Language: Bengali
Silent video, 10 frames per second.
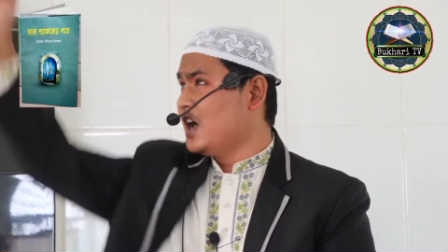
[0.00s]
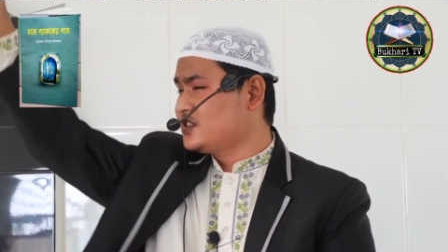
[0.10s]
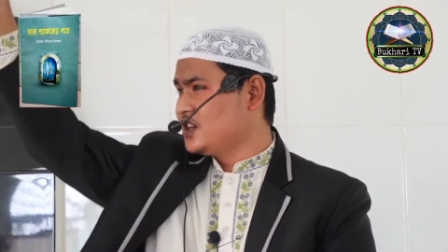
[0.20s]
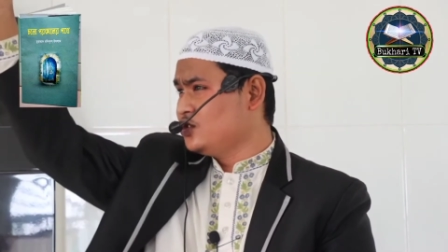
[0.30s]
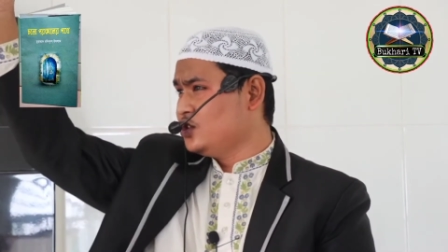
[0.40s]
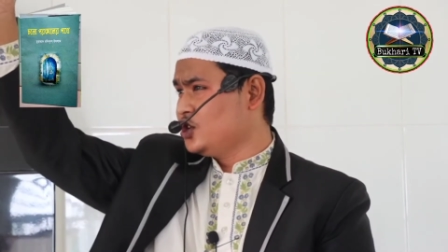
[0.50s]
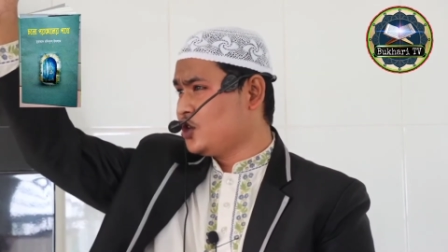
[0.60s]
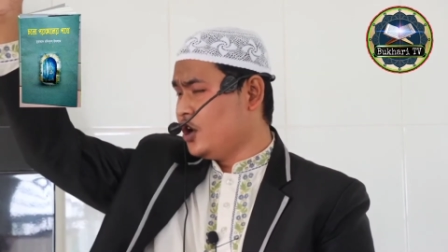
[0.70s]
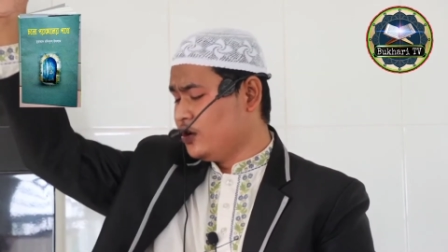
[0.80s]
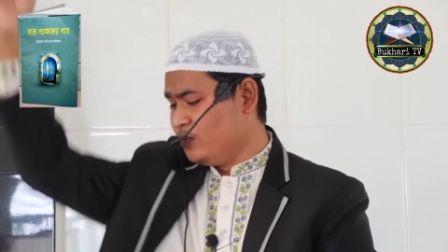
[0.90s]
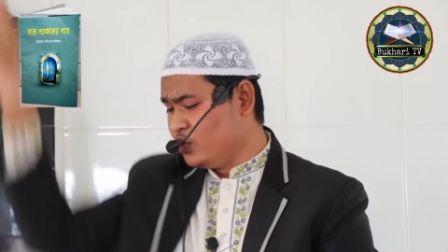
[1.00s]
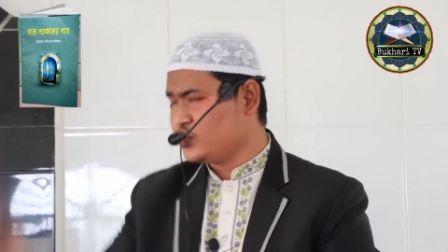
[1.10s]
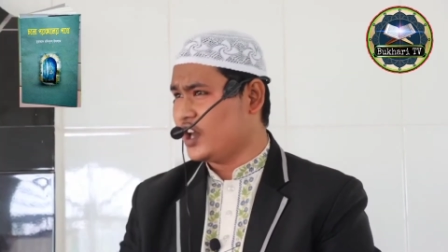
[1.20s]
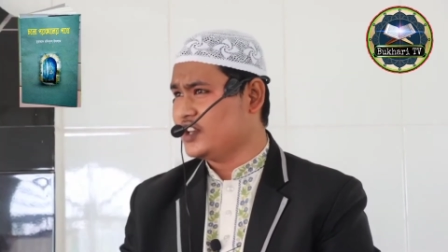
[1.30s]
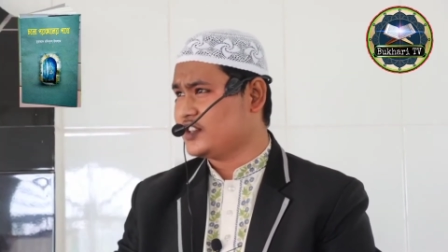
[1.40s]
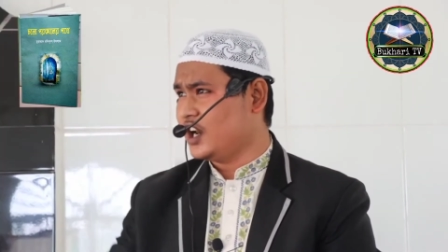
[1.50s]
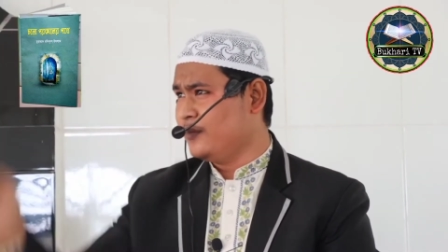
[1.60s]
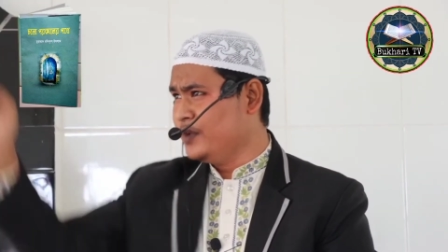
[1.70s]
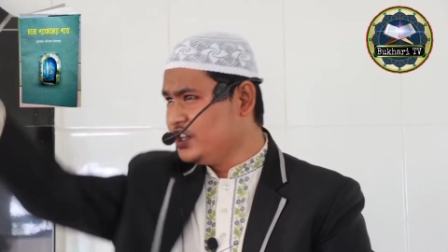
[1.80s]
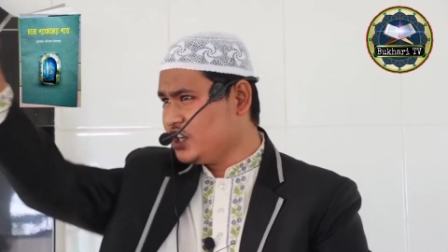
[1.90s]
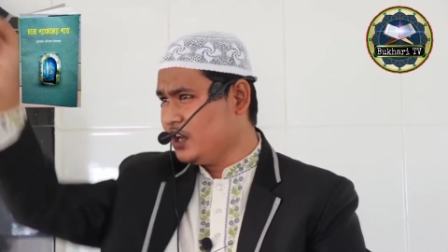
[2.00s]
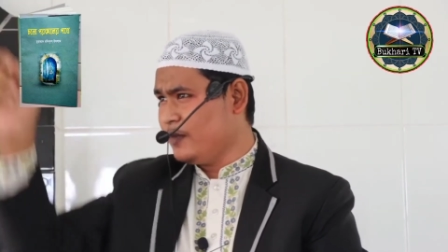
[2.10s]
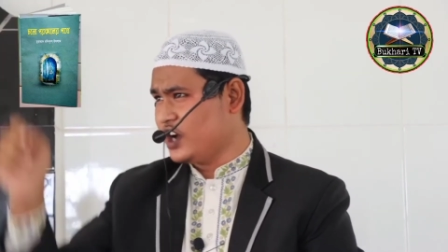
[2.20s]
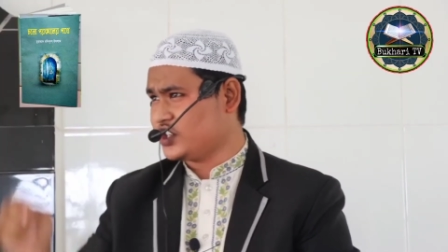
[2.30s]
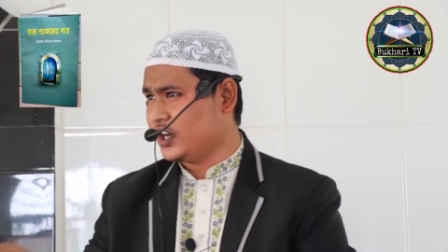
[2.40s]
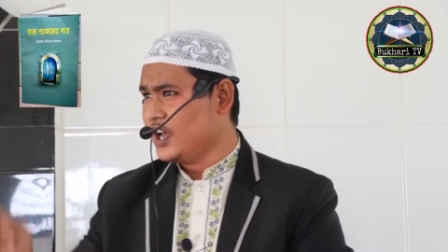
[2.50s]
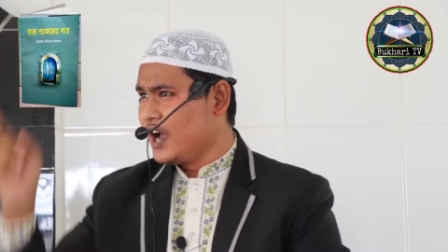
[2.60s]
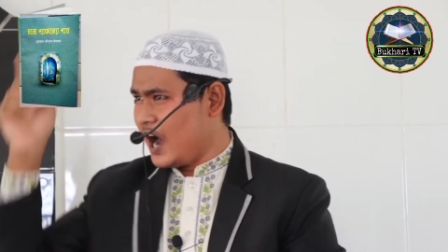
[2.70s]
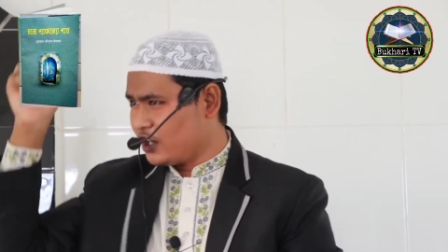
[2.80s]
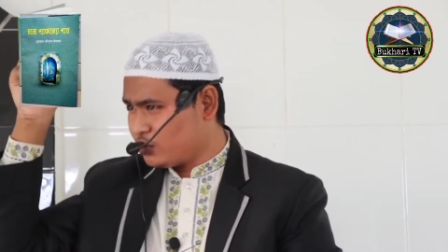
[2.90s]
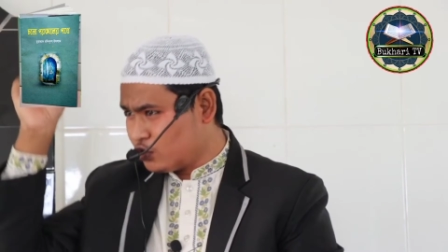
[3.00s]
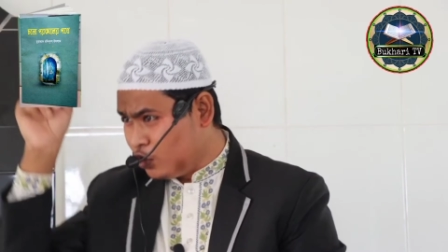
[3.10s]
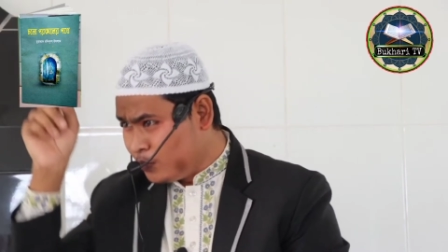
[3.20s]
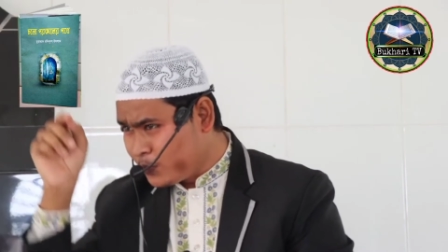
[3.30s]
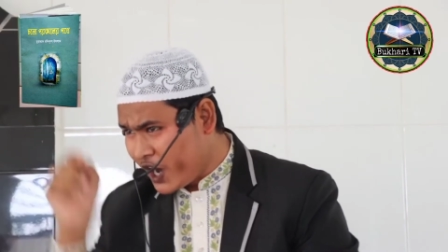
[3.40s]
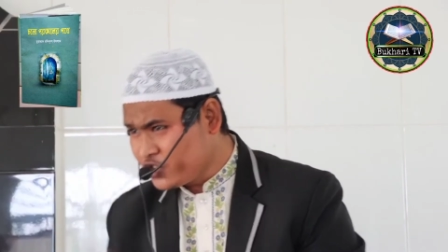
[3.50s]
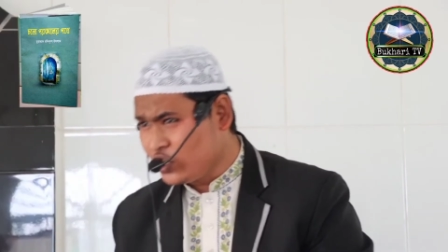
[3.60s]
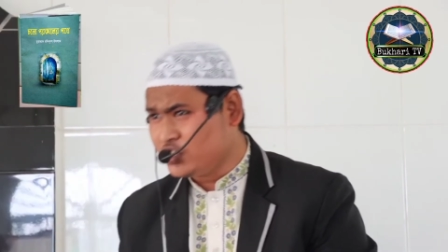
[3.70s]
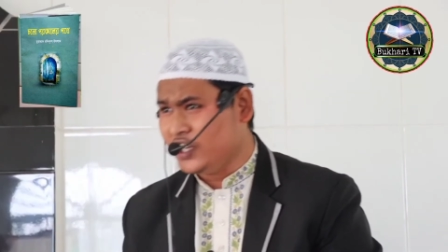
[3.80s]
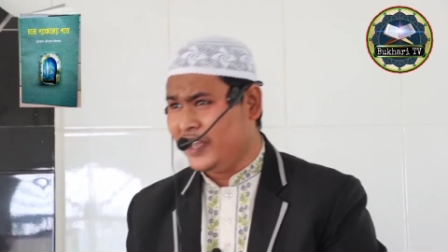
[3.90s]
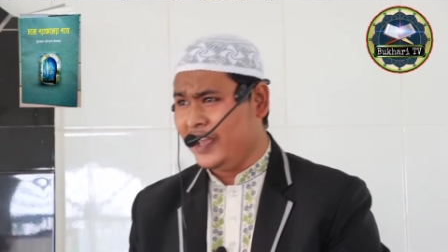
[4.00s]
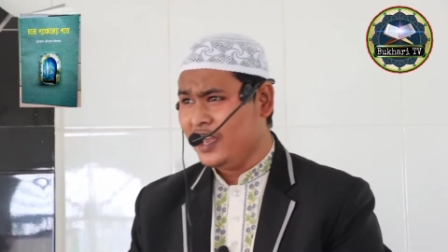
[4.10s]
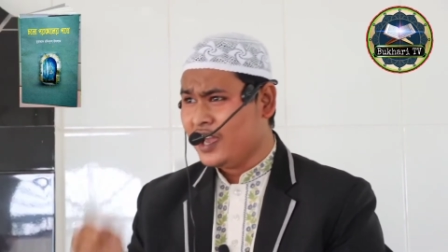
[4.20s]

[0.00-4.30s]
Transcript: আজকে যদি স্বয়ং মুসা আলাইসাল্লাম নিচে নেমে আসেন আর তোমরা যদি